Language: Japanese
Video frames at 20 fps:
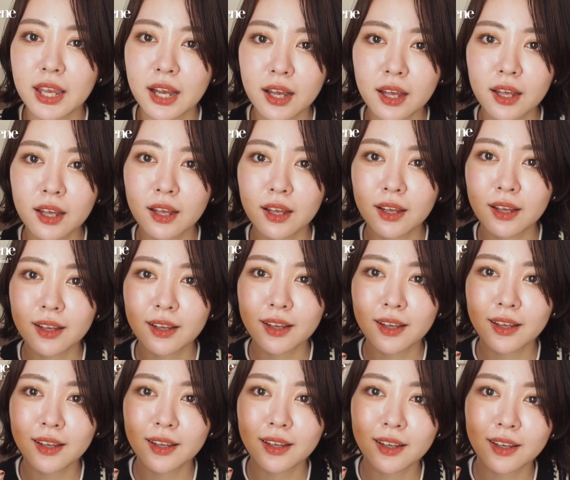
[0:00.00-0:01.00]

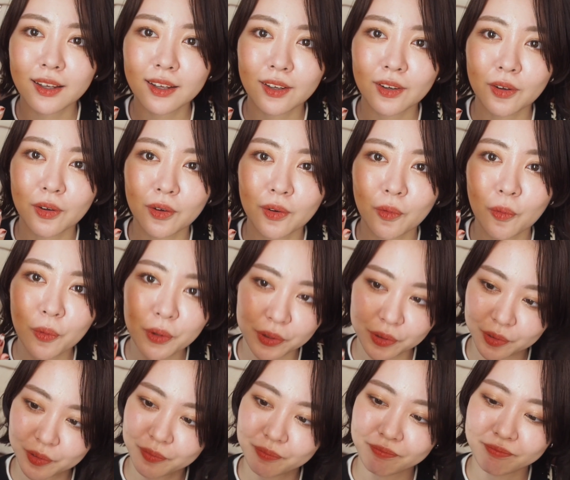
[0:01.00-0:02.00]
ア
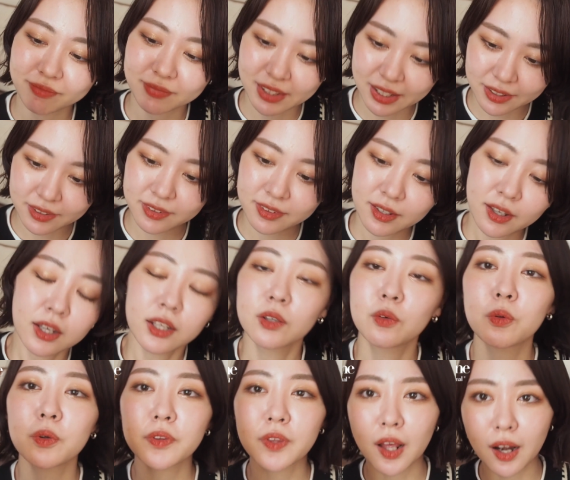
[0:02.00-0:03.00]
オイルです。
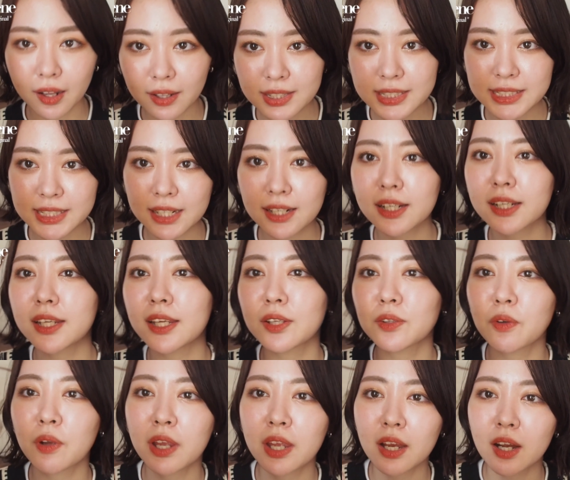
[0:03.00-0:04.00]
これサラッサラ系
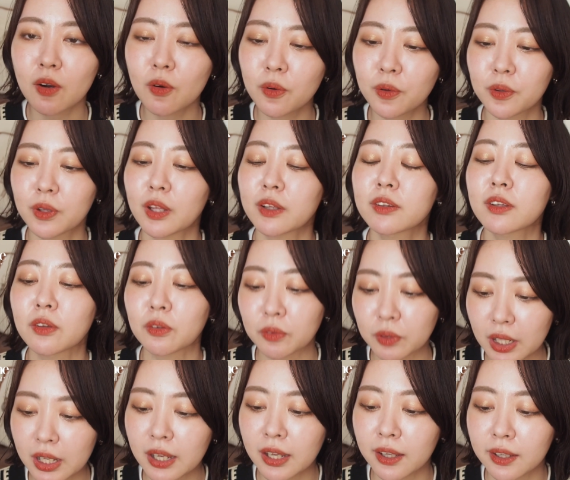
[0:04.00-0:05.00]
のヘアオイルだった
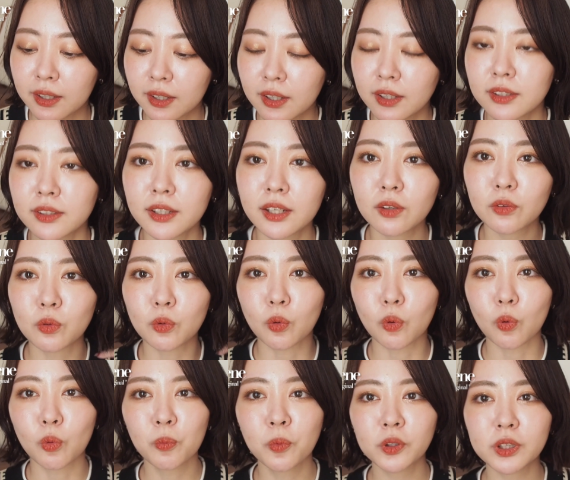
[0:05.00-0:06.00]
ので、結
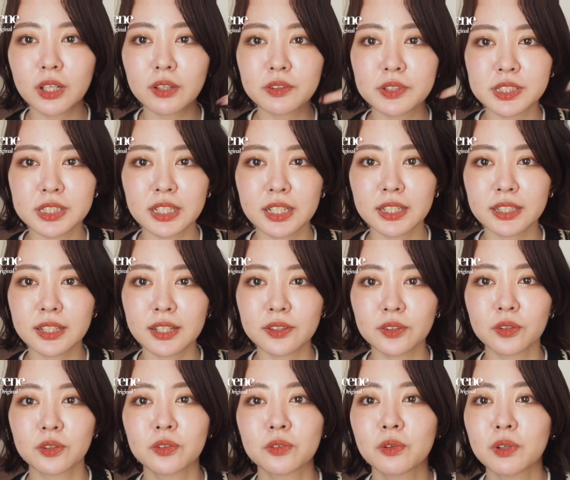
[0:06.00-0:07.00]
構重たく仕上げた
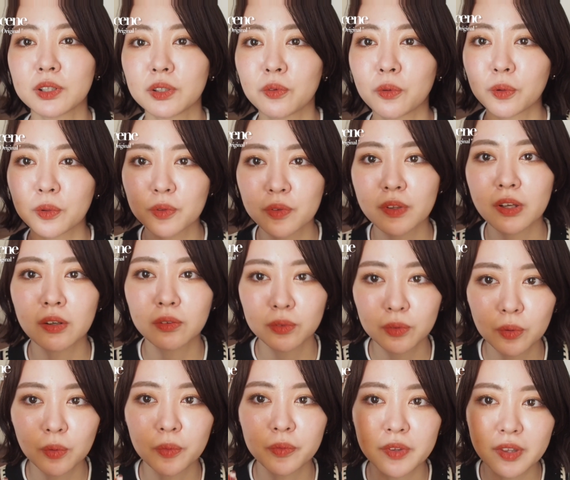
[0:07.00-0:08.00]
い時とかにこれを使う
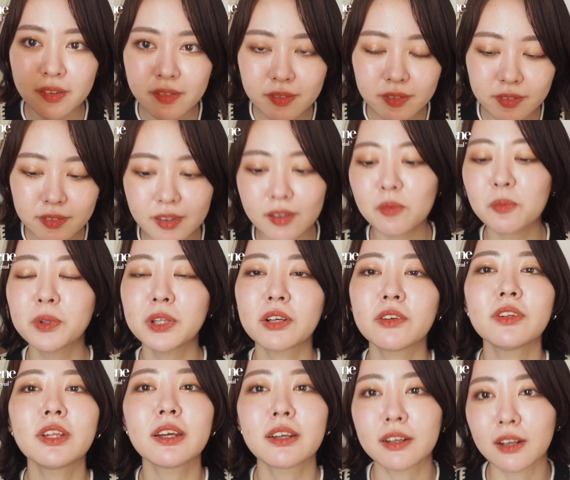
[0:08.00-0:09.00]
と全然重た
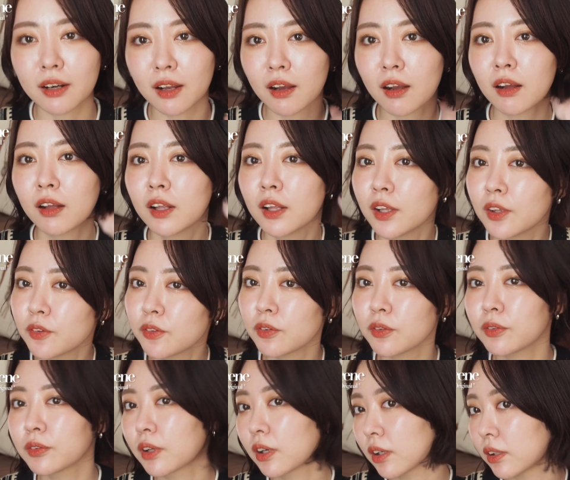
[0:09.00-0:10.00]
くないから、す
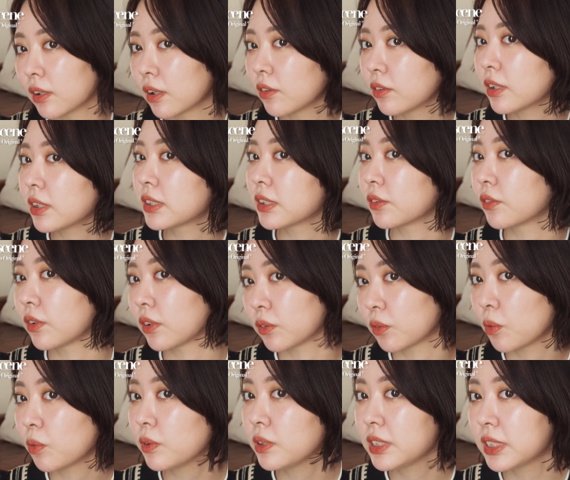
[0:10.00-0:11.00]
ぐなんかなくなっちゃうというか
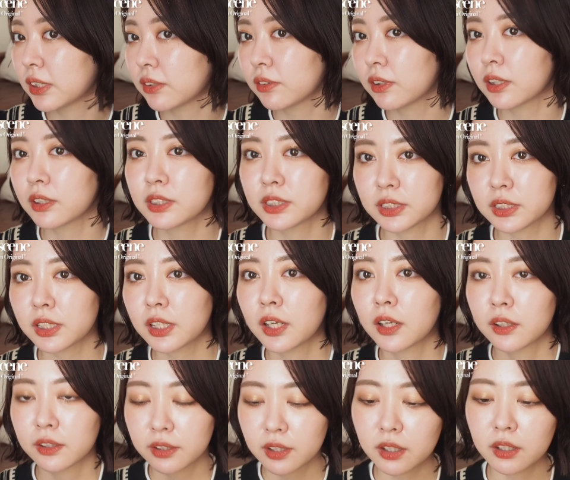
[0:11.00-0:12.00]
飛んじゃう感じ
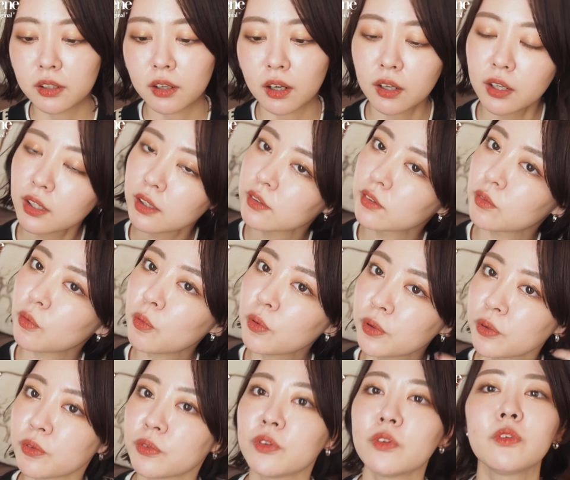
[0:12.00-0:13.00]
で、あれ
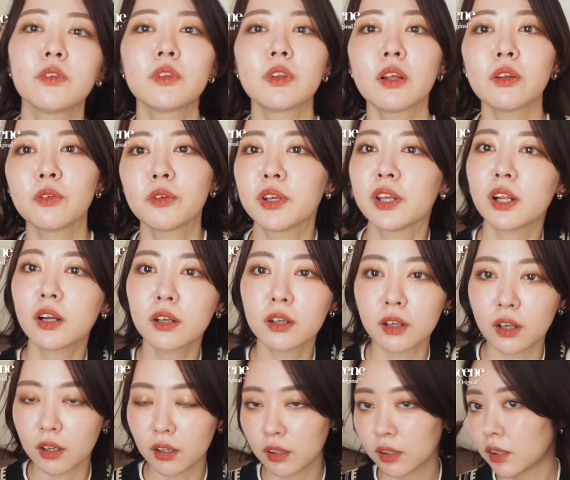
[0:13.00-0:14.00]
オイル塗ったのになん
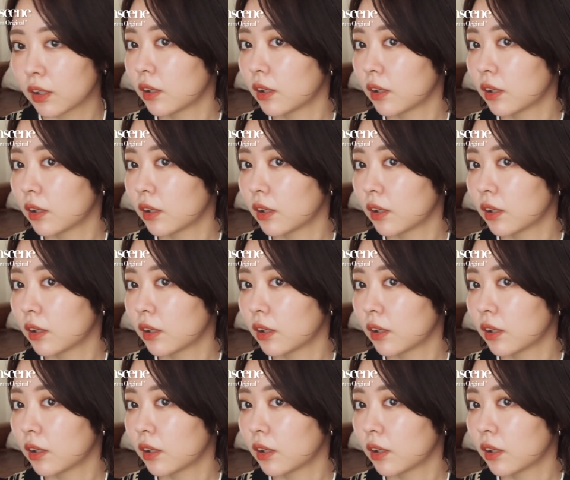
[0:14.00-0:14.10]
か